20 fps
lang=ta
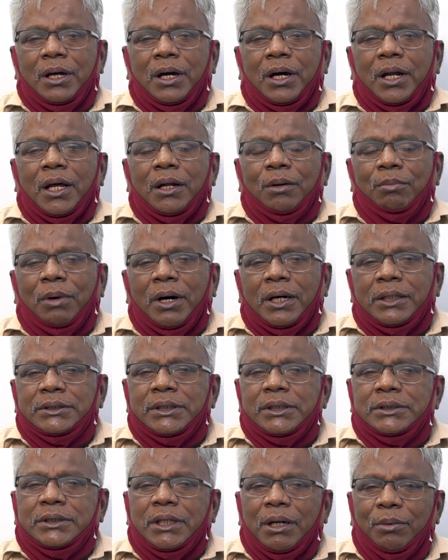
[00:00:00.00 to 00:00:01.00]
ஆனால்
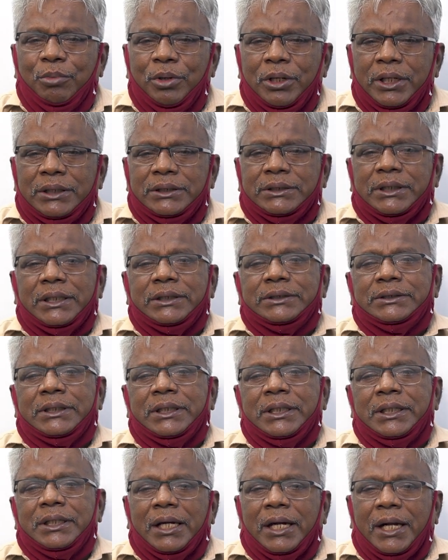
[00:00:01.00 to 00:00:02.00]
மார்க்சிஸ்ட் கம்யூனிஸ்ட் கட்சி
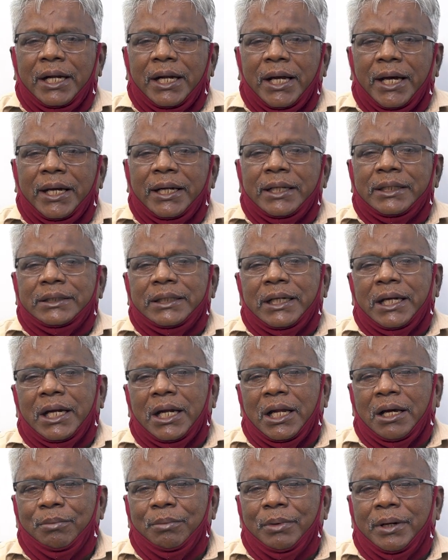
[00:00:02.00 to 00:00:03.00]
ரெண்டாயிரத்தி
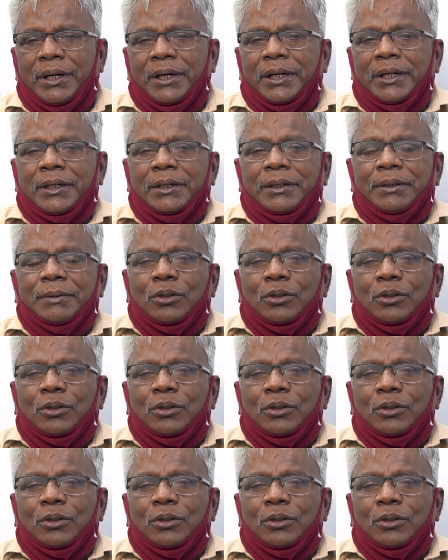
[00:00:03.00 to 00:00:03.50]
ஏழாம் ஆண்டு